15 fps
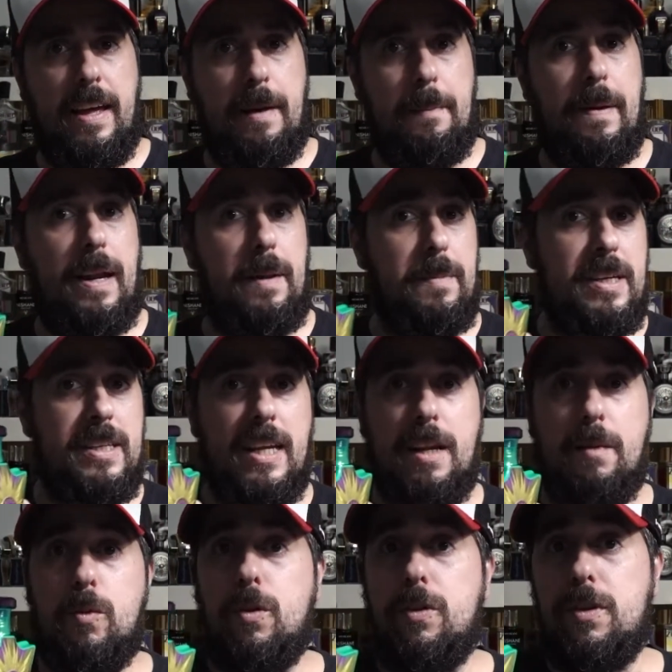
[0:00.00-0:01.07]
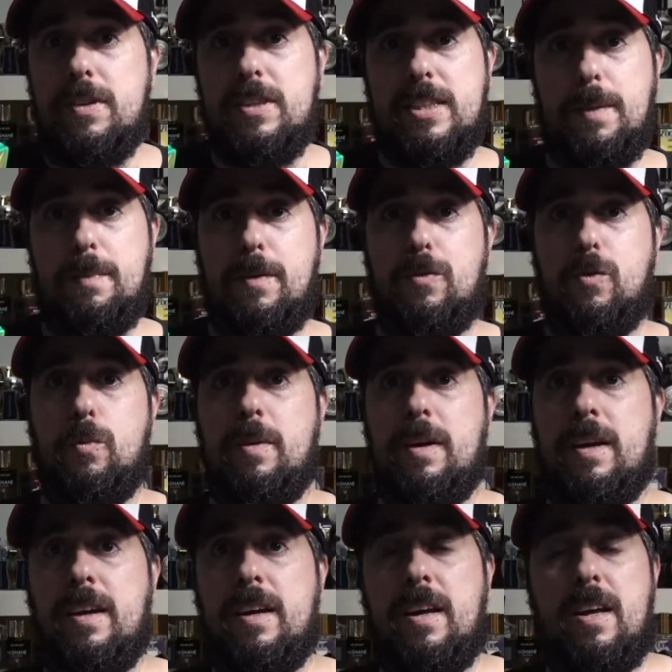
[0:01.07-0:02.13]
Para mí esa es la evolución de este
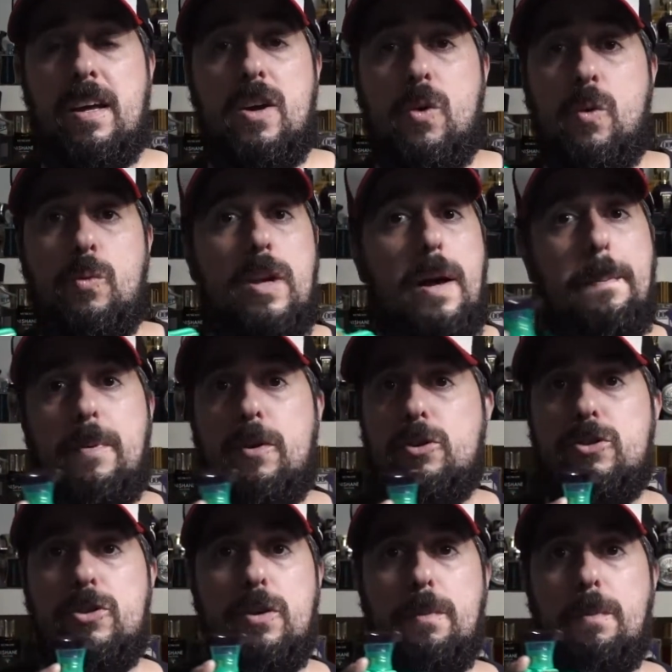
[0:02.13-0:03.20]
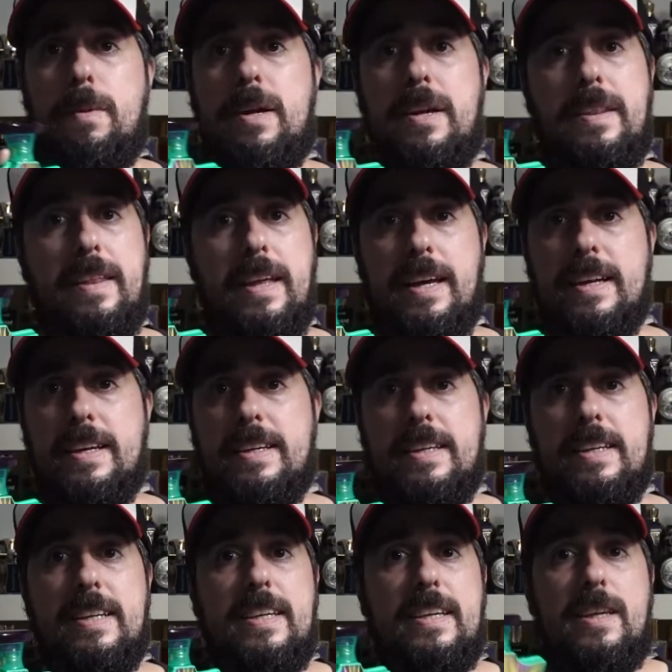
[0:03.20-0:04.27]
perfume. Una explosión verde
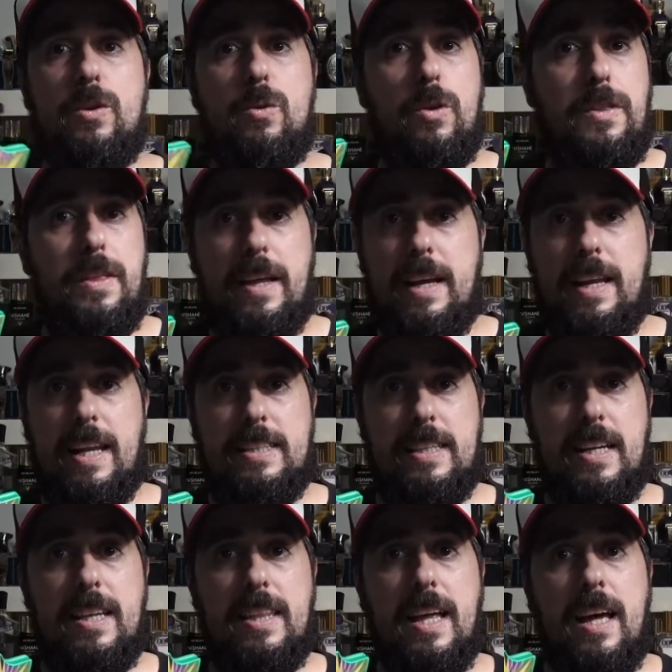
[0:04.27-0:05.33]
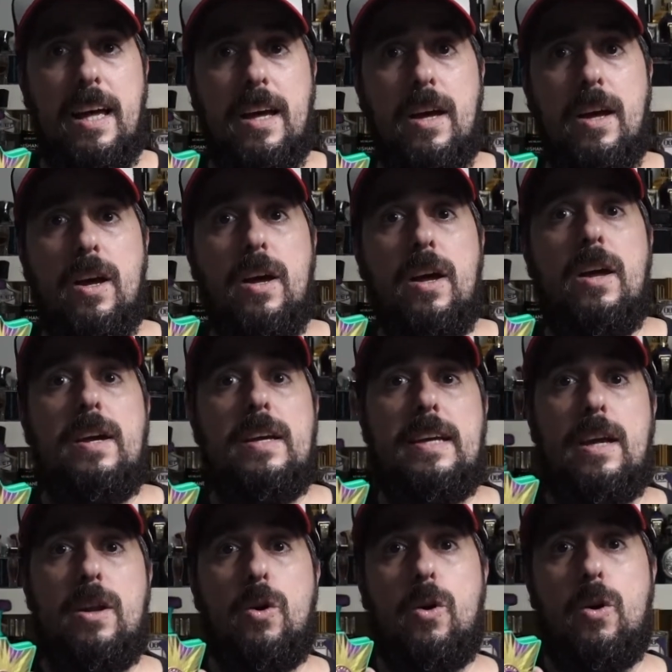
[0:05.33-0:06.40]
y dulce en la salida
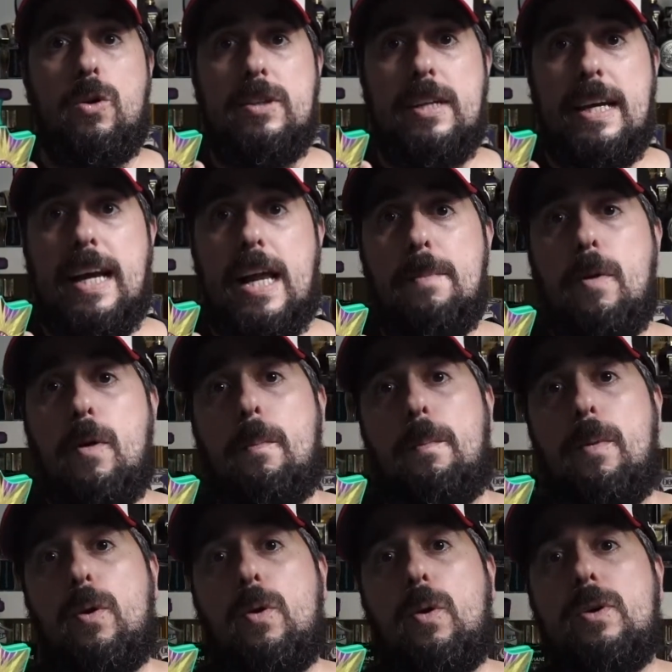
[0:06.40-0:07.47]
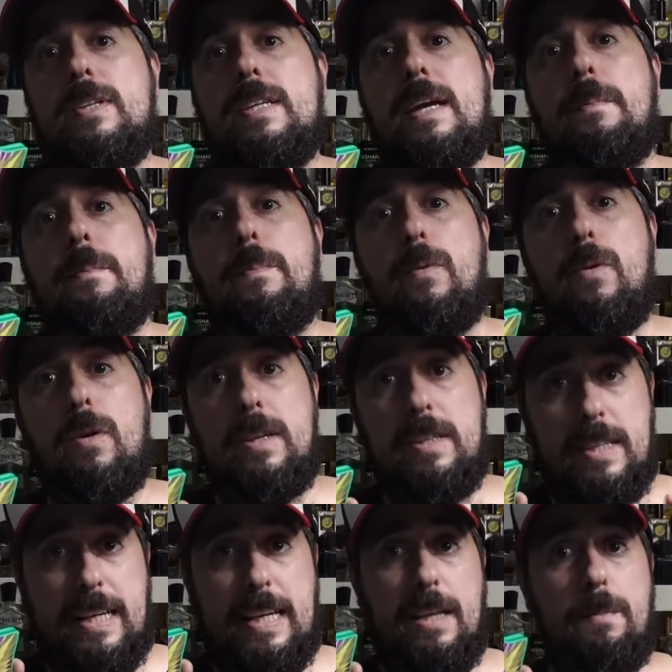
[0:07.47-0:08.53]
que luego se calma un poco y
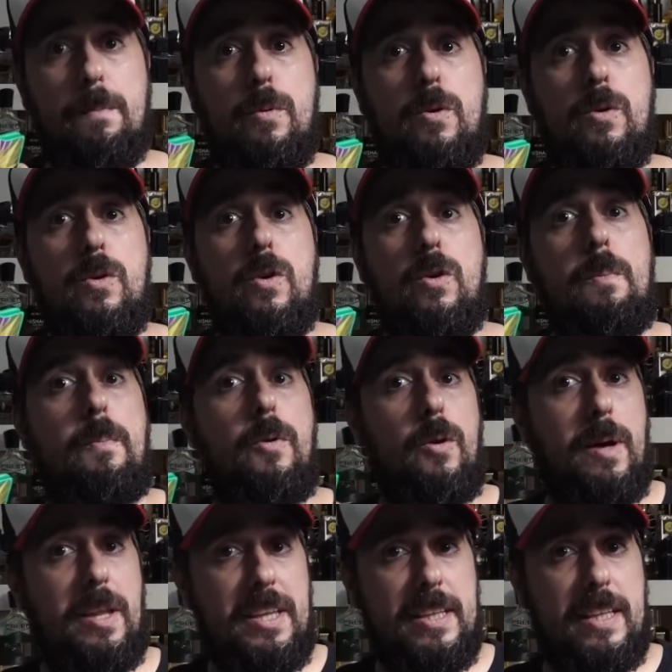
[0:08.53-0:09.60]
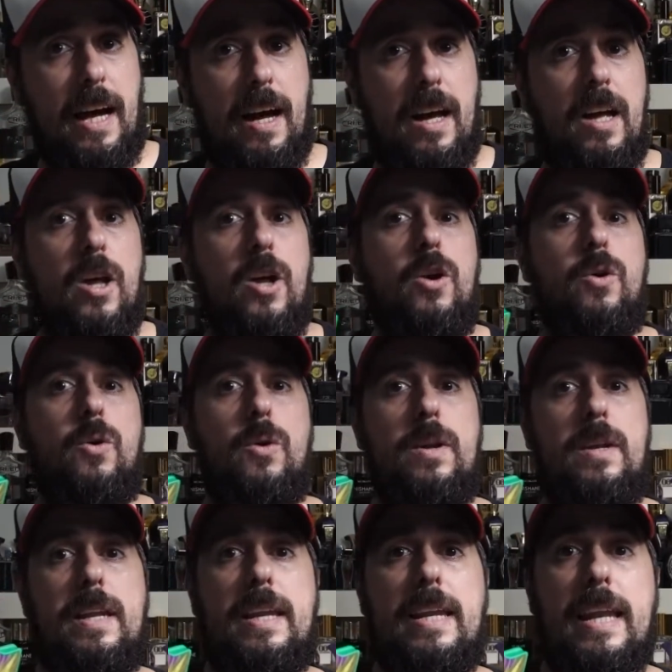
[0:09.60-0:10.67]
se, queda un poco empolvadita
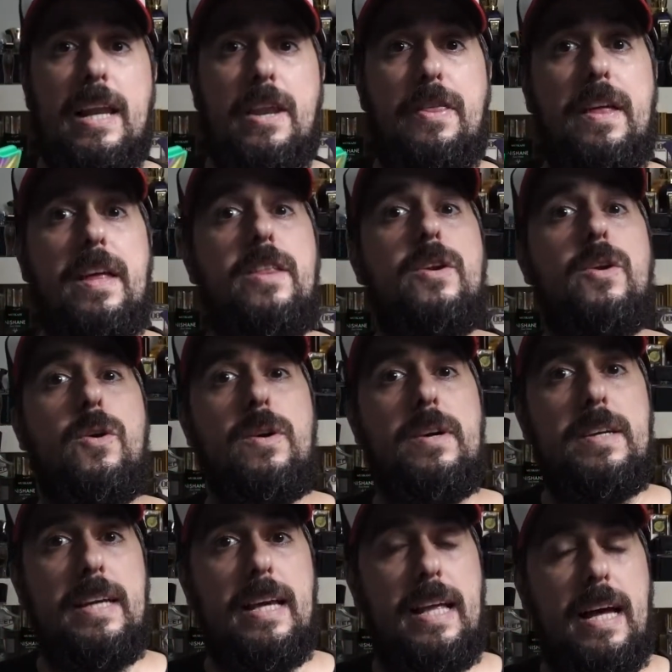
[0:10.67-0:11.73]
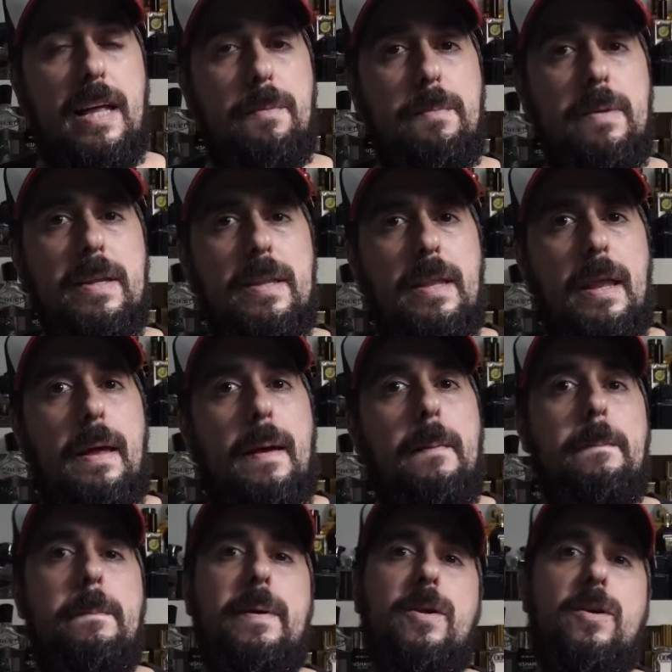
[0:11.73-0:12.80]
con el cedro y el jazmín,
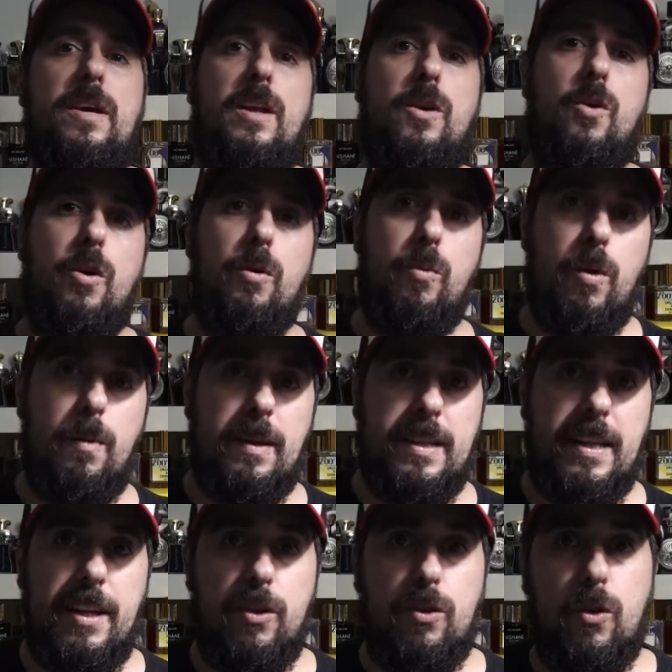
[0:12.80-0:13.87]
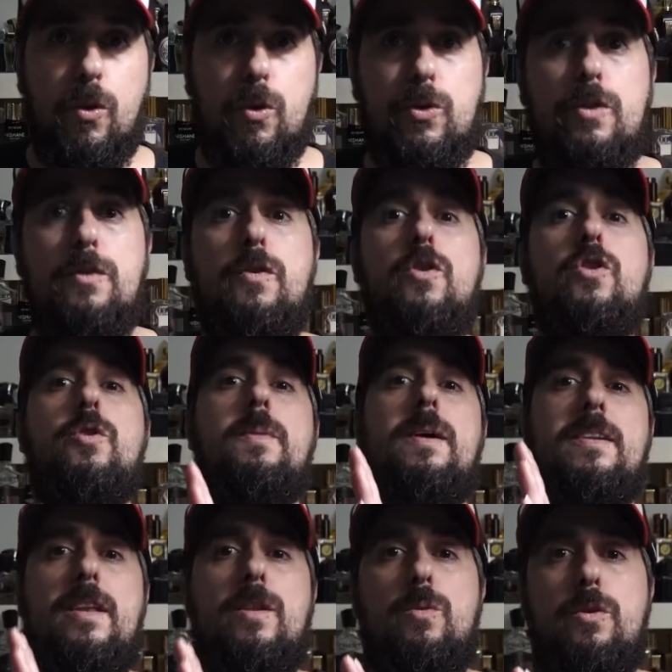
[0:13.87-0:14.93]
pero que luego vuelve a tener otro fondo
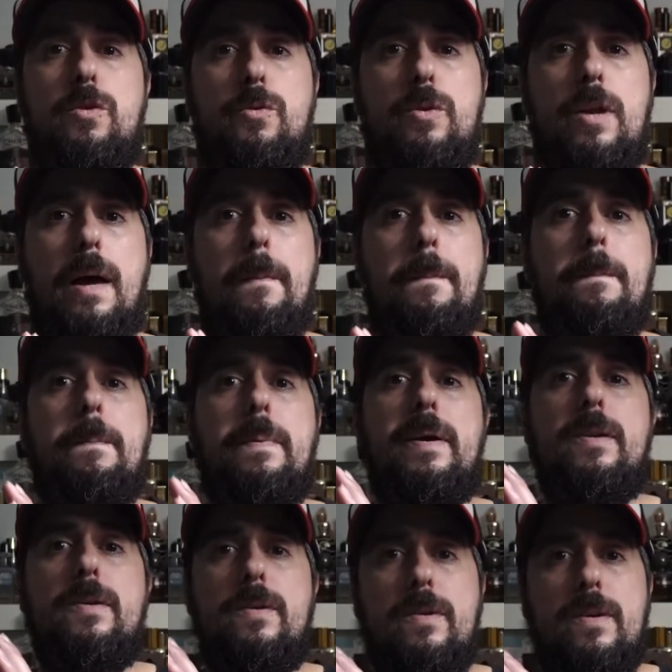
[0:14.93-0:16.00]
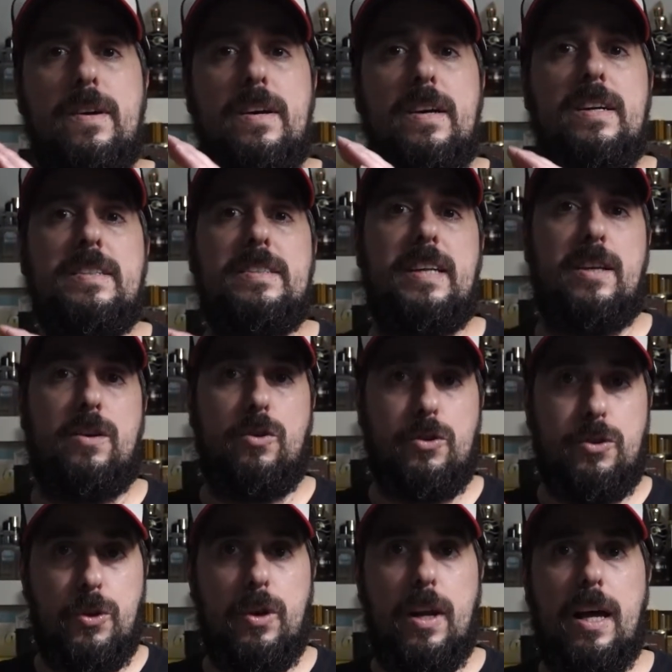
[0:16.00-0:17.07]
más de dulzura, pero se
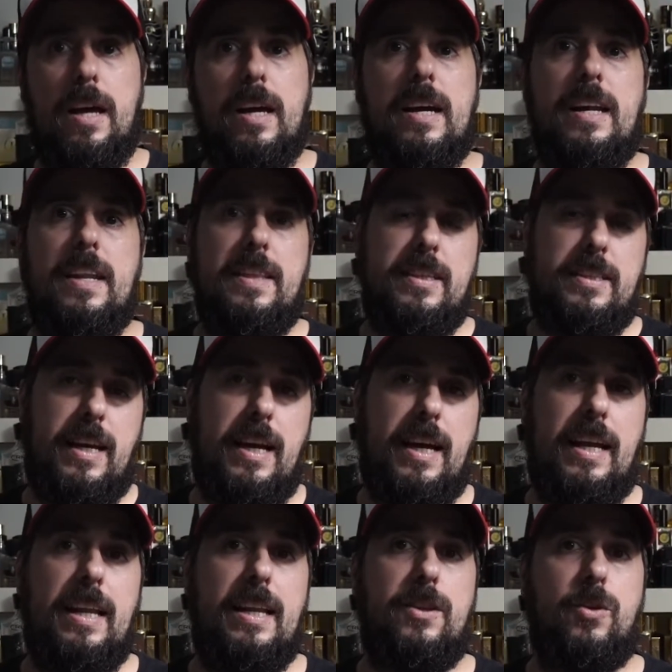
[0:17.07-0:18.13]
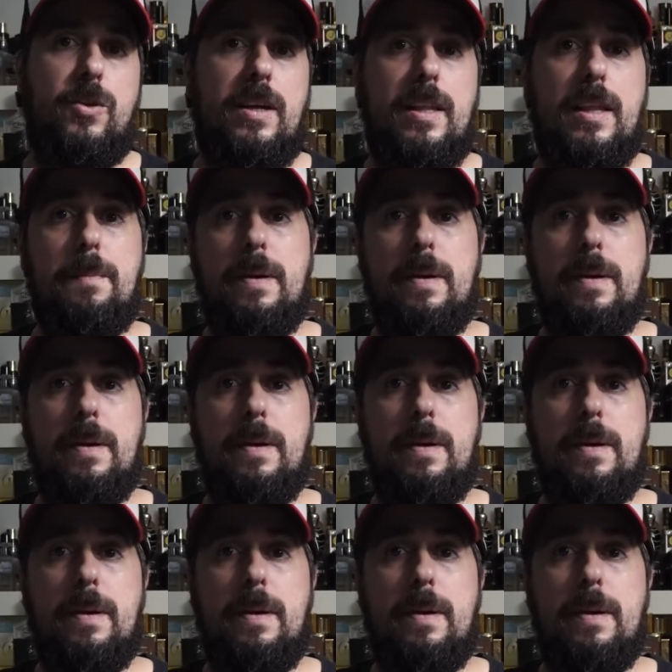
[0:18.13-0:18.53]
controla gracias al toque de